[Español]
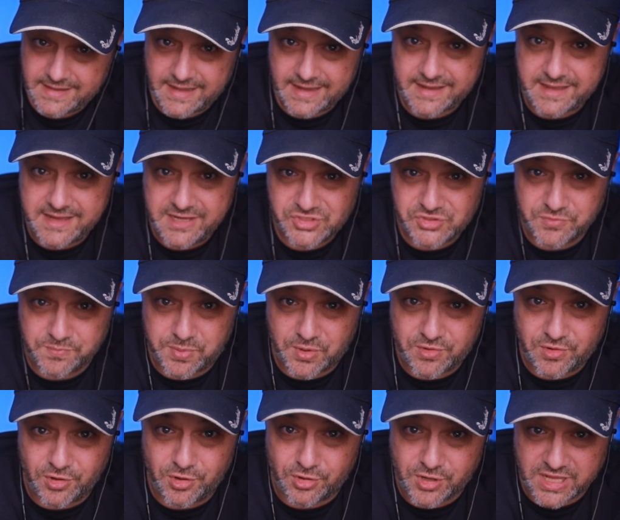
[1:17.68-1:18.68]
Aquí es un
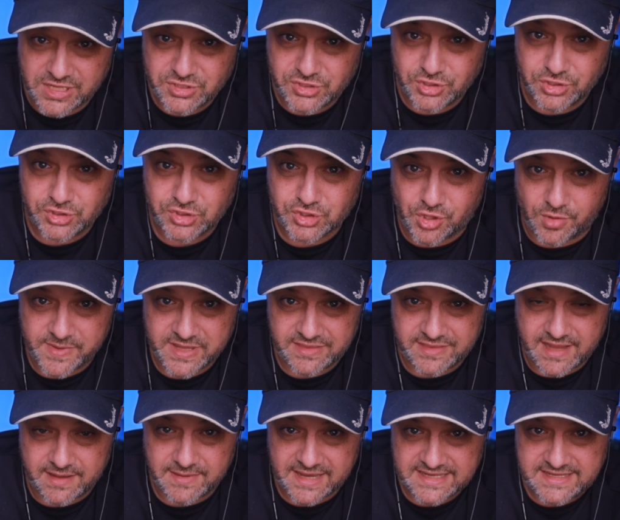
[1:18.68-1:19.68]
poco lo que yo os
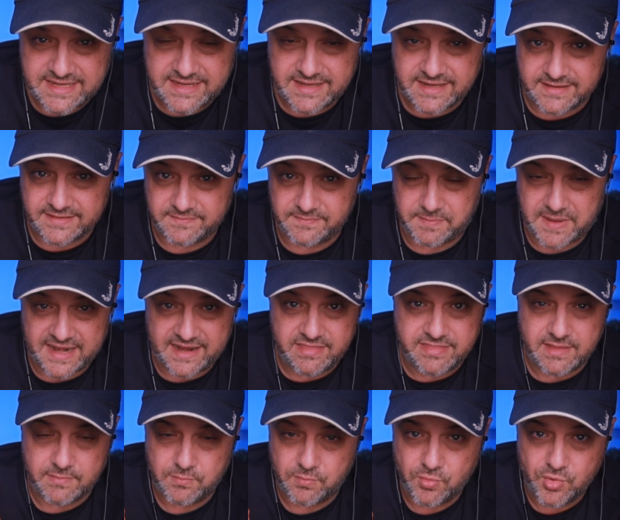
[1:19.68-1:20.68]
comentaba ayer.
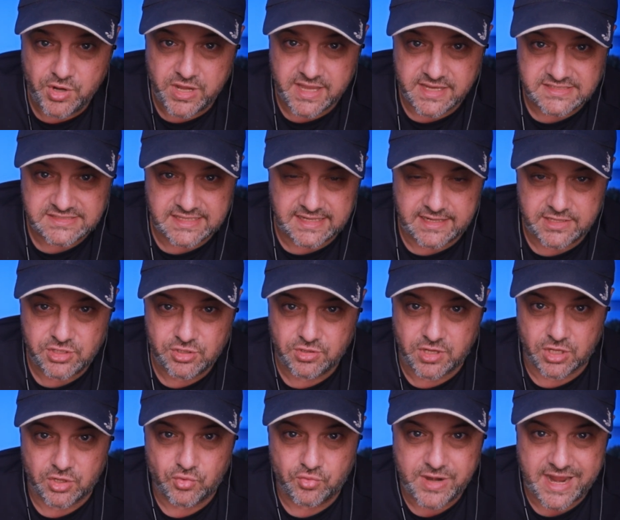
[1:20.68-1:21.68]
Parece muy extraño
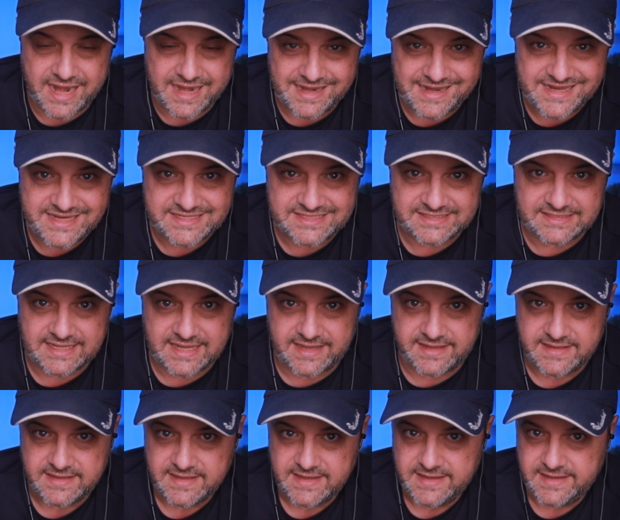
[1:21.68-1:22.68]
que en una
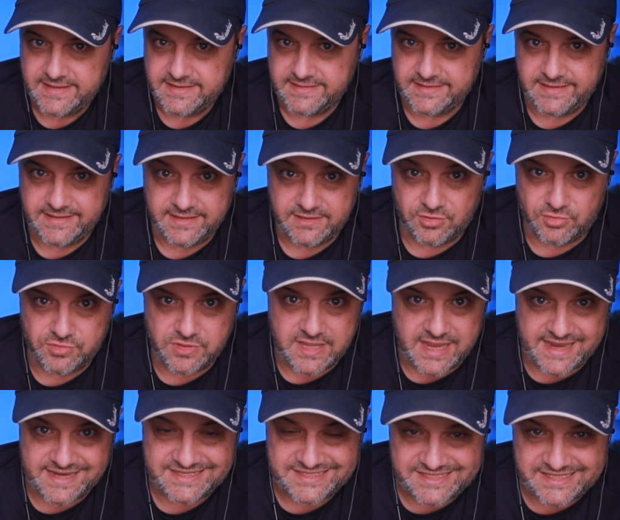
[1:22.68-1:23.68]
lista eh,
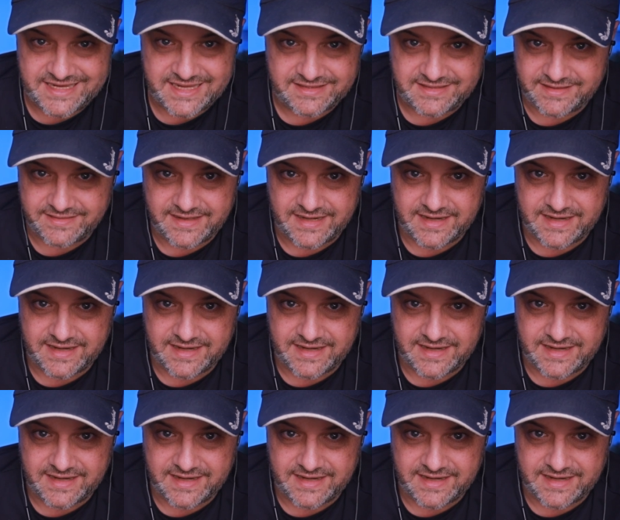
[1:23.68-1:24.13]
donde hay siete